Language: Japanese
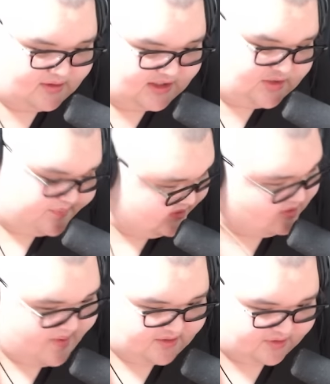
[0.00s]
あいつ
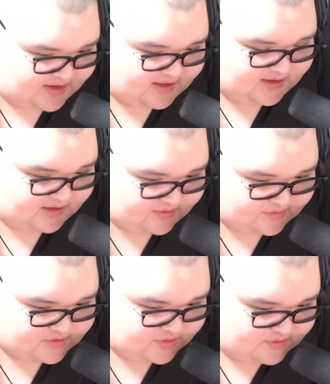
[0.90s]
ビッグバードに勝ったけ
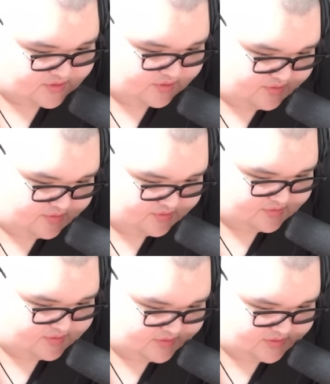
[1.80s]
ど、その
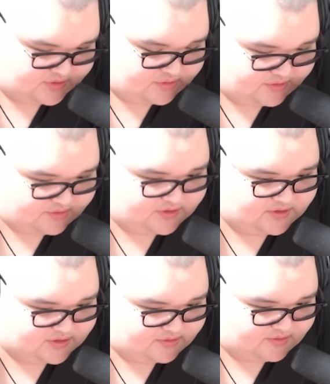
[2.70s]

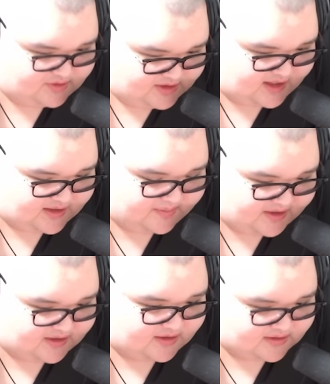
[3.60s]
以外には
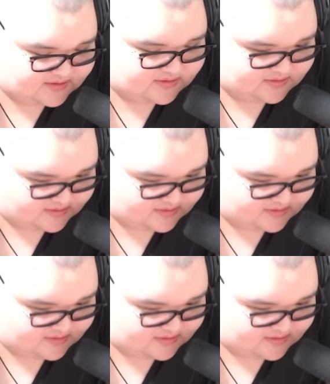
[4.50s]
負けたからあいつは。